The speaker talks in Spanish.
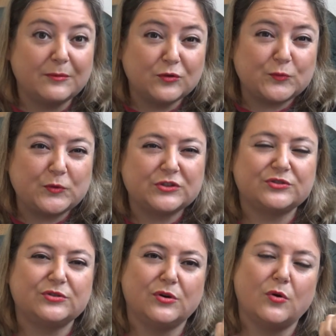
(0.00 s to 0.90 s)
Hemos
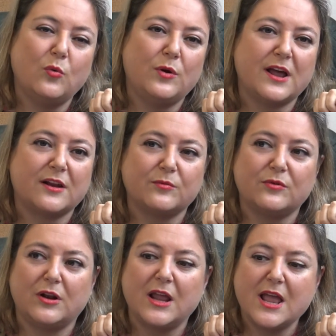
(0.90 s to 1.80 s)
puesto un
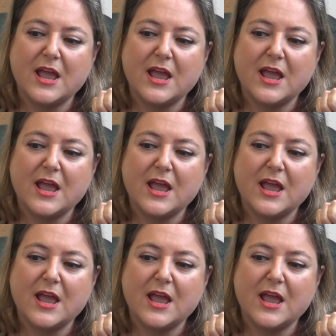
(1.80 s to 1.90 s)
árbol